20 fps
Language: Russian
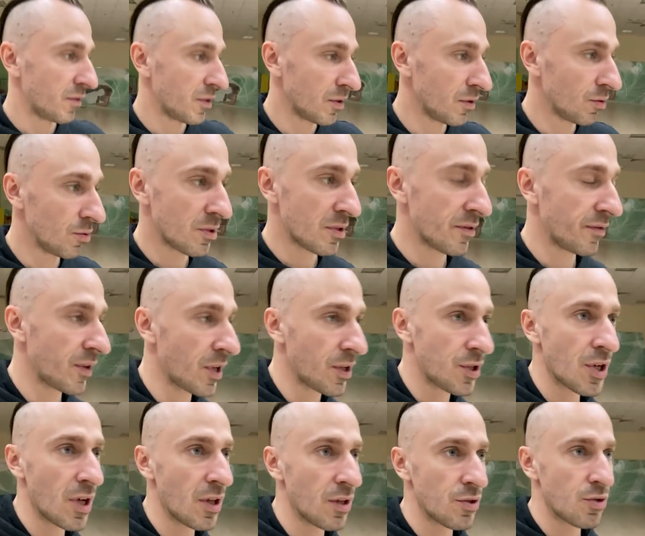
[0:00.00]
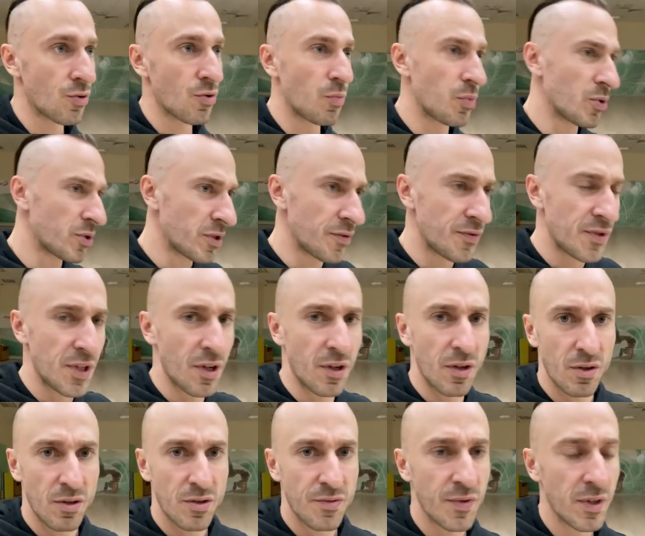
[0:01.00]
вернулся в качалочку после всех
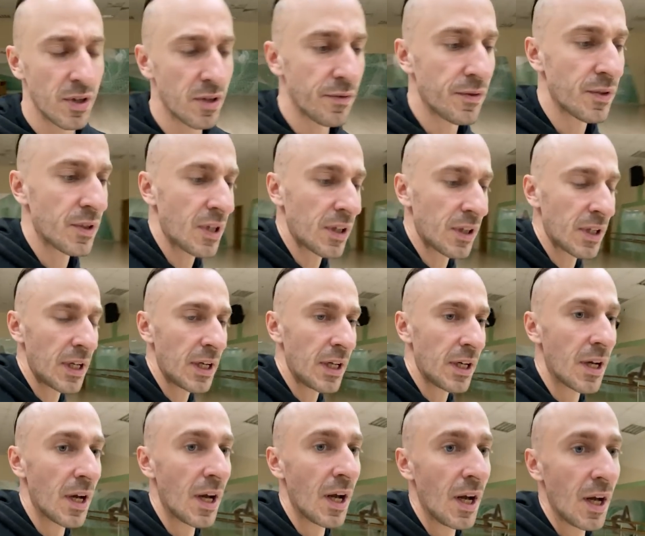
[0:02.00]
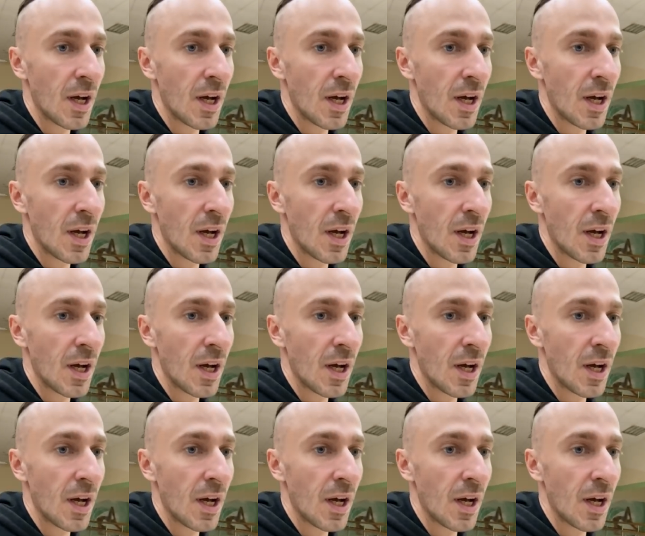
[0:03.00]
кроссфитов и так далее.